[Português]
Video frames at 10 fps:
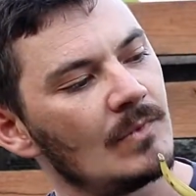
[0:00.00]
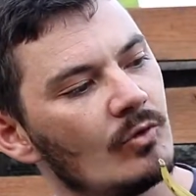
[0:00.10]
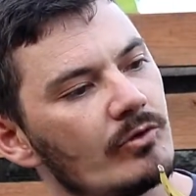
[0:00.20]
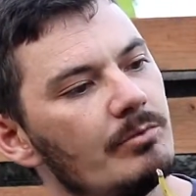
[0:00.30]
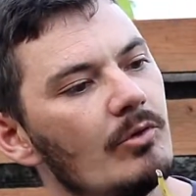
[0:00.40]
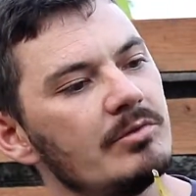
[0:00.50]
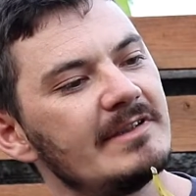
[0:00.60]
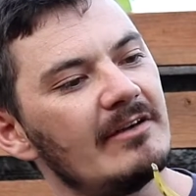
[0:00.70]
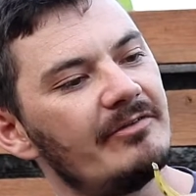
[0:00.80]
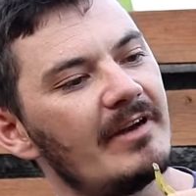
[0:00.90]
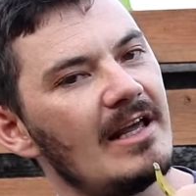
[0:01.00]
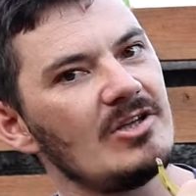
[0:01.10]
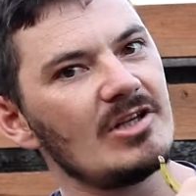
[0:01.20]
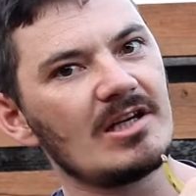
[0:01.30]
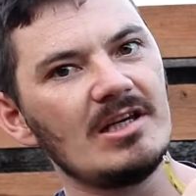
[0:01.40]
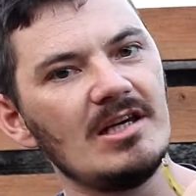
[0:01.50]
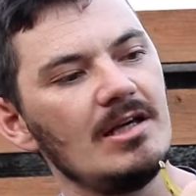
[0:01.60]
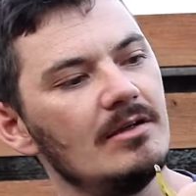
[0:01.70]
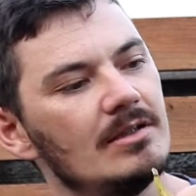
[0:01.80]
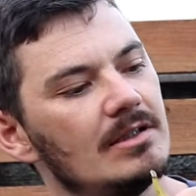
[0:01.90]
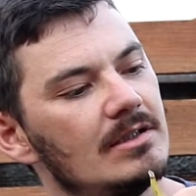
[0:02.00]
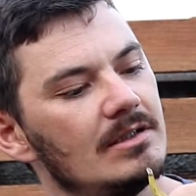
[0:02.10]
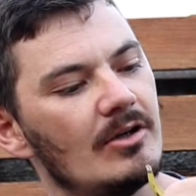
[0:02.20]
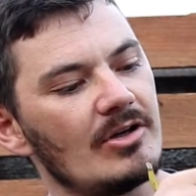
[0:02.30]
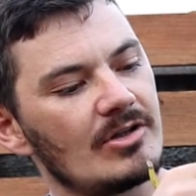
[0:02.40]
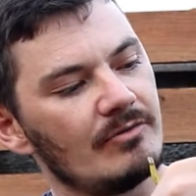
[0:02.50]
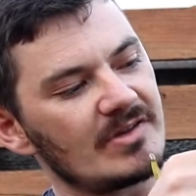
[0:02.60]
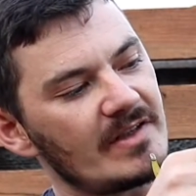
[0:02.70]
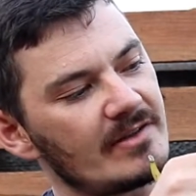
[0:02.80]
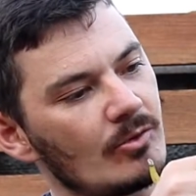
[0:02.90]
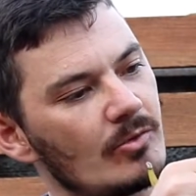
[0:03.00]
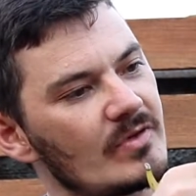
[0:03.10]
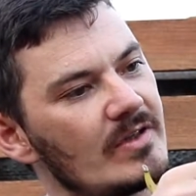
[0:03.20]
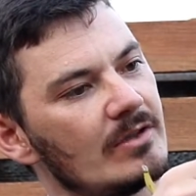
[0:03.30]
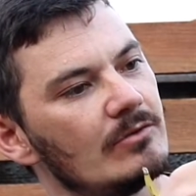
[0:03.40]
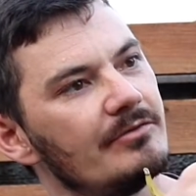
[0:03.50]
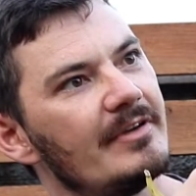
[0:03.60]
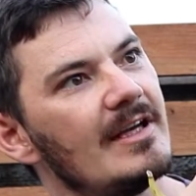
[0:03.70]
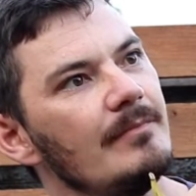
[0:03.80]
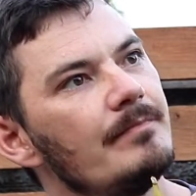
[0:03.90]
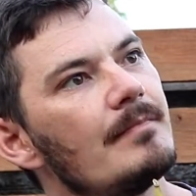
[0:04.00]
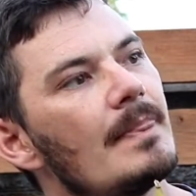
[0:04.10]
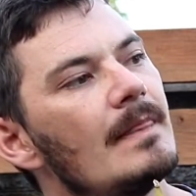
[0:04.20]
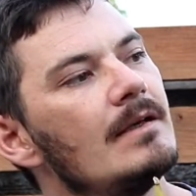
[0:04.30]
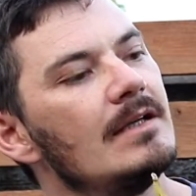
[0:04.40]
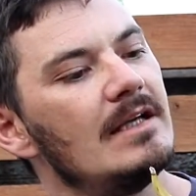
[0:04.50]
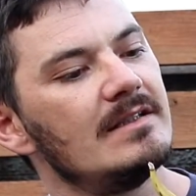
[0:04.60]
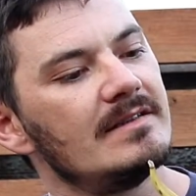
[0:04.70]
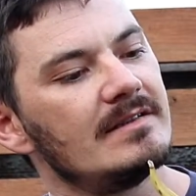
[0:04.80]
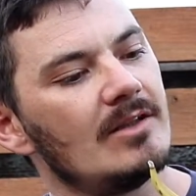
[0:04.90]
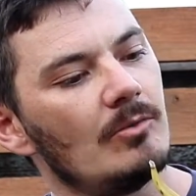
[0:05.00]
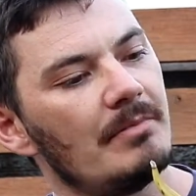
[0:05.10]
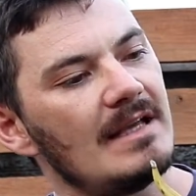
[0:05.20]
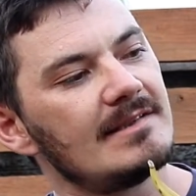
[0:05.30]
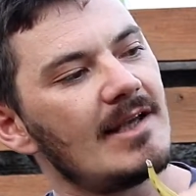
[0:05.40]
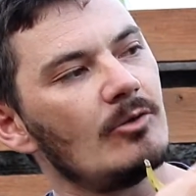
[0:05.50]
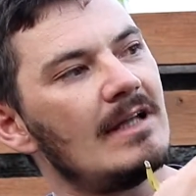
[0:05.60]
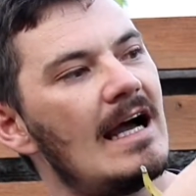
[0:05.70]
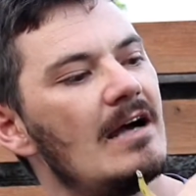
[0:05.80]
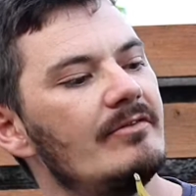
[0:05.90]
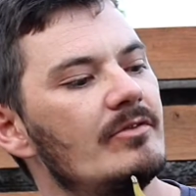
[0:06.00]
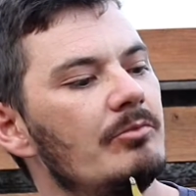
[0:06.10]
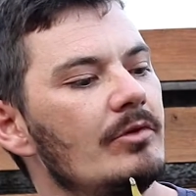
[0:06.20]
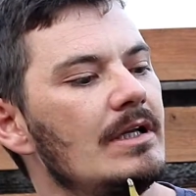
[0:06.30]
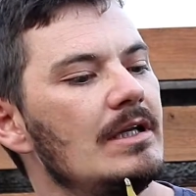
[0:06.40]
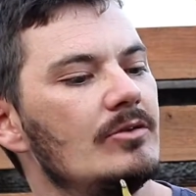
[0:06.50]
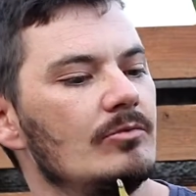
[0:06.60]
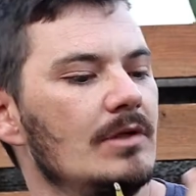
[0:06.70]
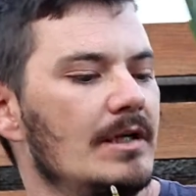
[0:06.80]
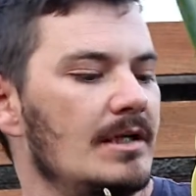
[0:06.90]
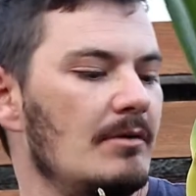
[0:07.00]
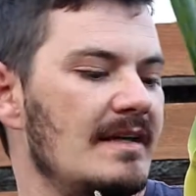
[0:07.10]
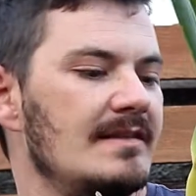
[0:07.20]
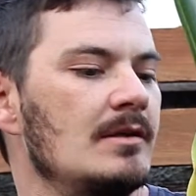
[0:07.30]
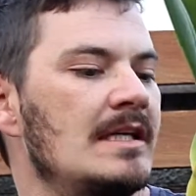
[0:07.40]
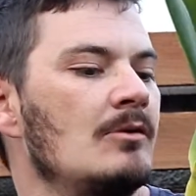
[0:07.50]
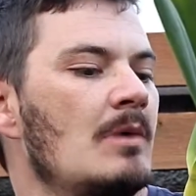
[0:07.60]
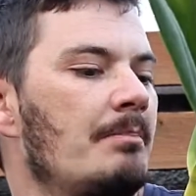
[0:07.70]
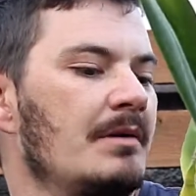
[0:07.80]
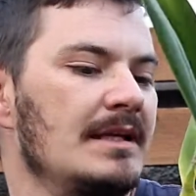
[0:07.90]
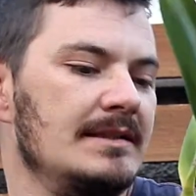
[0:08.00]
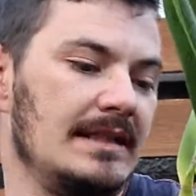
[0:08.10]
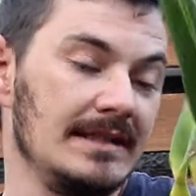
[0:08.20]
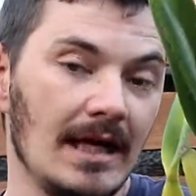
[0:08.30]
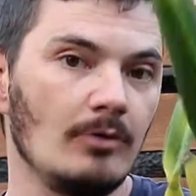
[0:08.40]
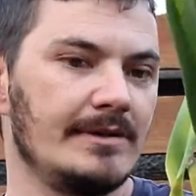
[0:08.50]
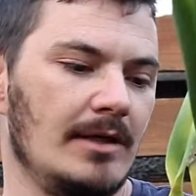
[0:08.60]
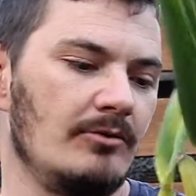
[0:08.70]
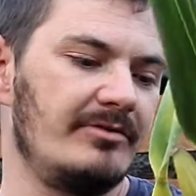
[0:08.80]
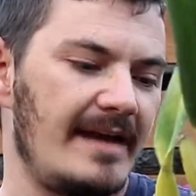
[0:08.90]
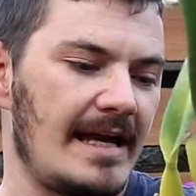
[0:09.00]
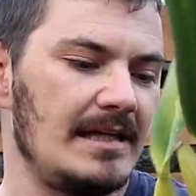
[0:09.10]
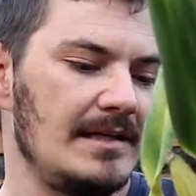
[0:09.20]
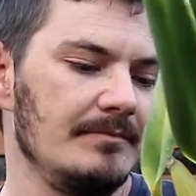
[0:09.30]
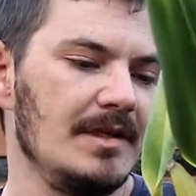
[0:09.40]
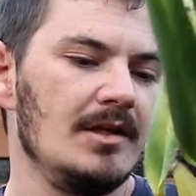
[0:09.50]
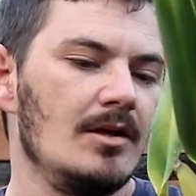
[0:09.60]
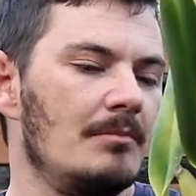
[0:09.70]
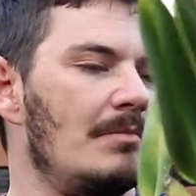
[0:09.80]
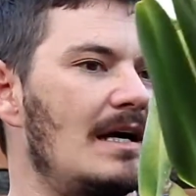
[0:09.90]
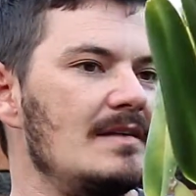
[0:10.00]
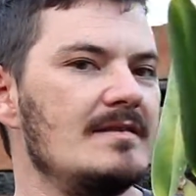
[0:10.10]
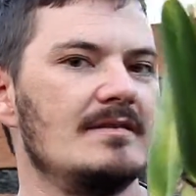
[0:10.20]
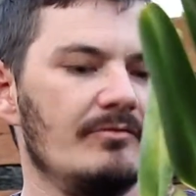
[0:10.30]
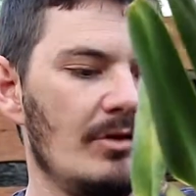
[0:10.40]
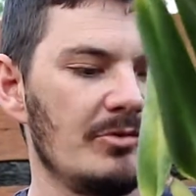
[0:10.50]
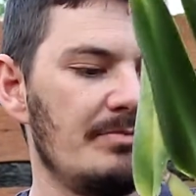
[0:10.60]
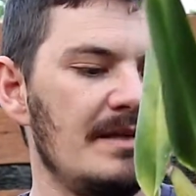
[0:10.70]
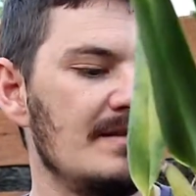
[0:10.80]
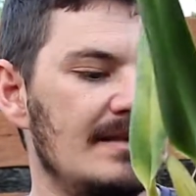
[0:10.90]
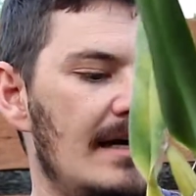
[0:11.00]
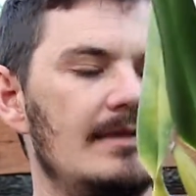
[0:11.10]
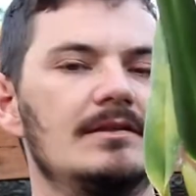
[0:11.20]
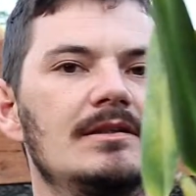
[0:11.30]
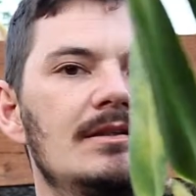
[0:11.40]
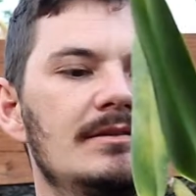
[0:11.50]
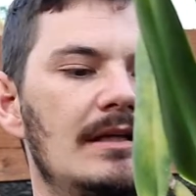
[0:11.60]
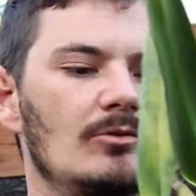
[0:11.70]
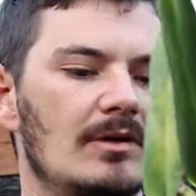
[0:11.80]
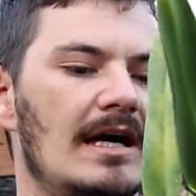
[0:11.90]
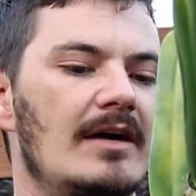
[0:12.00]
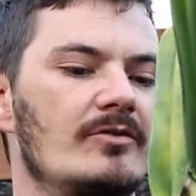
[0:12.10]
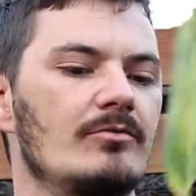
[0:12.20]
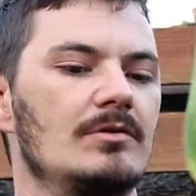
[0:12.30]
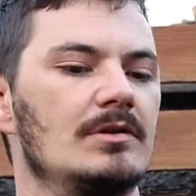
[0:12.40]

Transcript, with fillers: Os bulbos da frente aqui, eu acho que vocês estão conseguindo ver, eles estão bem saudáveis, bonito. Então essa é aqui é uma planta não tão velha, mas vamos pensar, né, no caso